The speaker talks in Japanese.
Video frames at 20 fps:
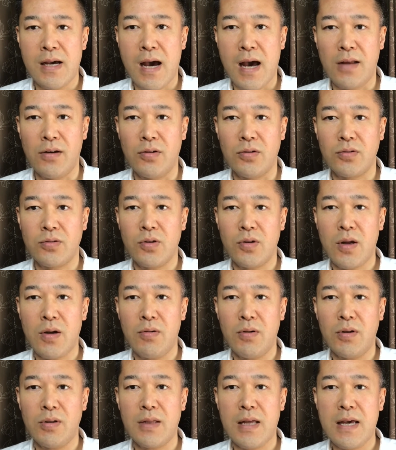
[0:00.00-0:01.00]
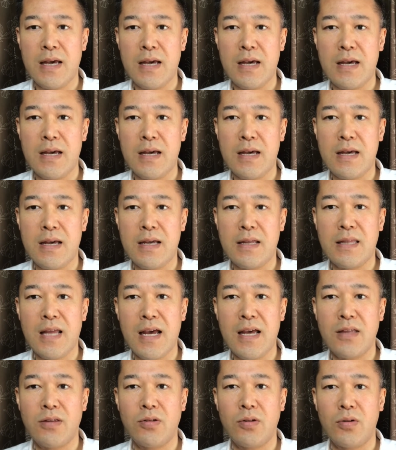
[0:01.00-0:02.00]
あのそれを、えー、
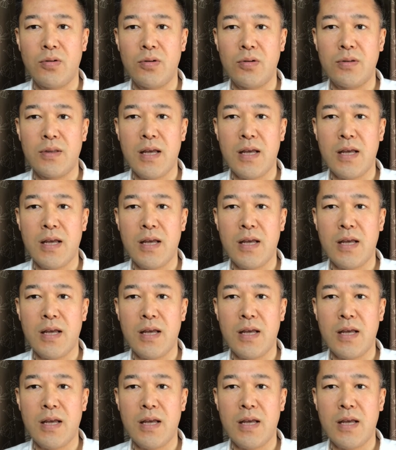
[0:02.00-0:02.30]
ダイエット